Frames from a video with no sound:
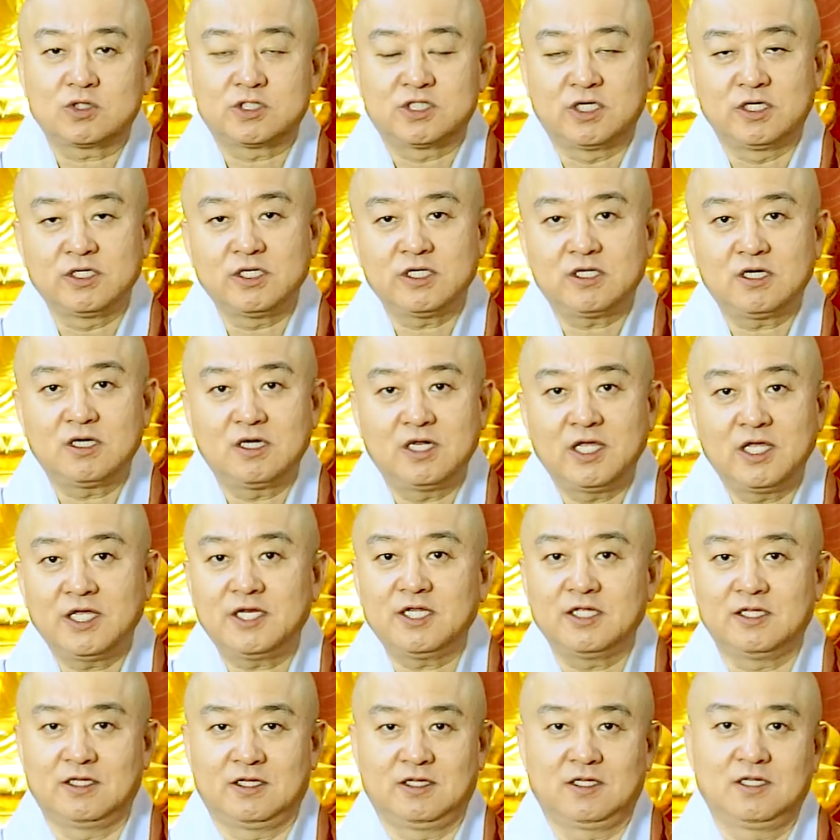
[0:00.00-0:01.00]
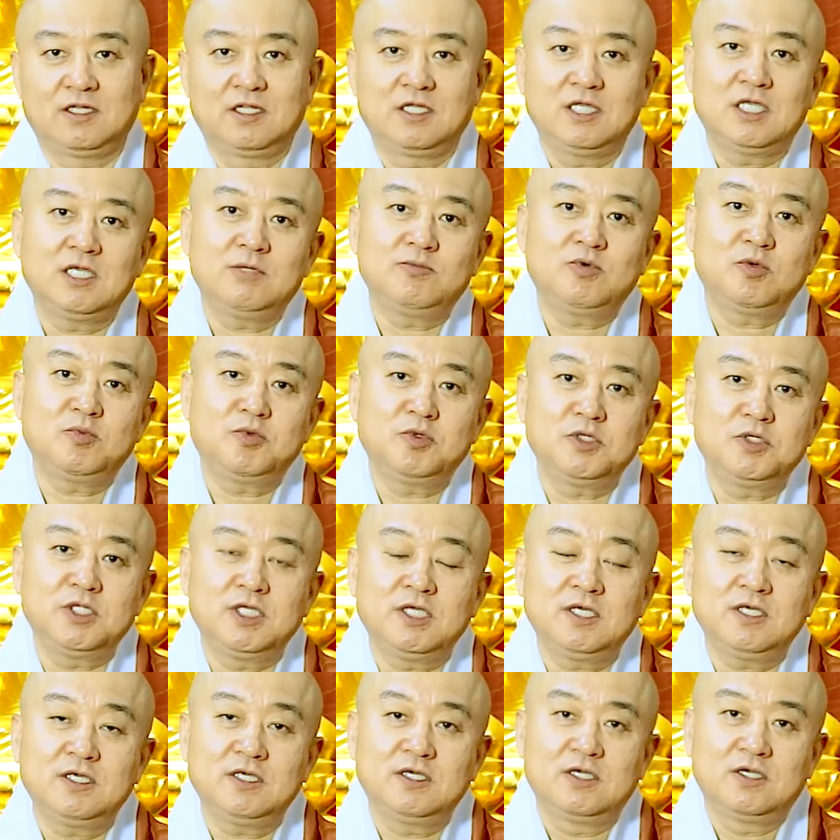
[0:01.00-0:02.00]
정의를 내린 이
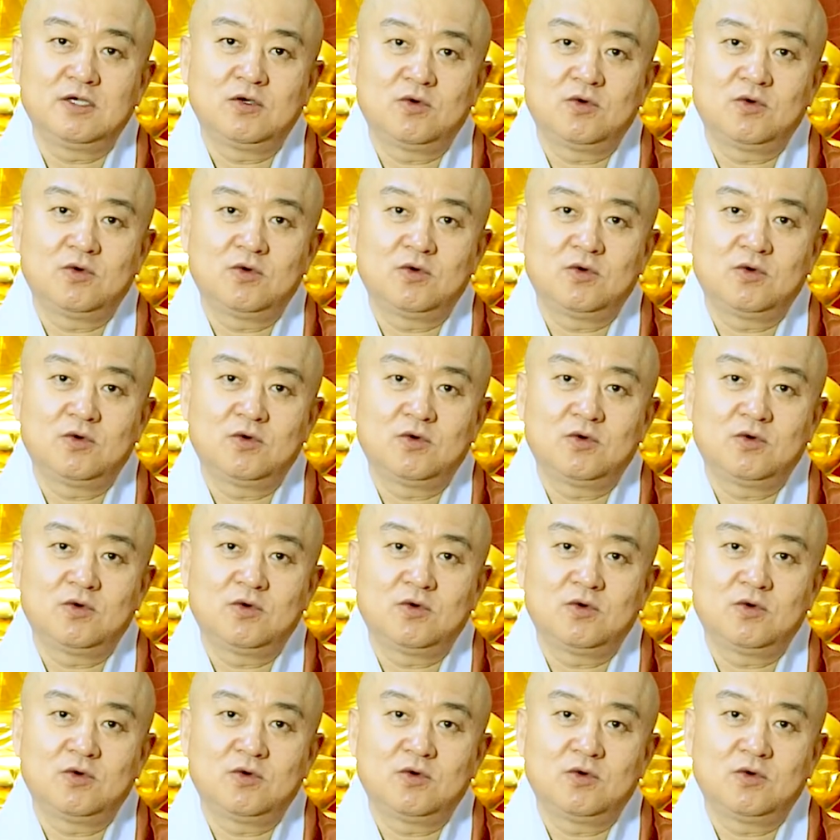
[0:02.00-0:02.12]
부분이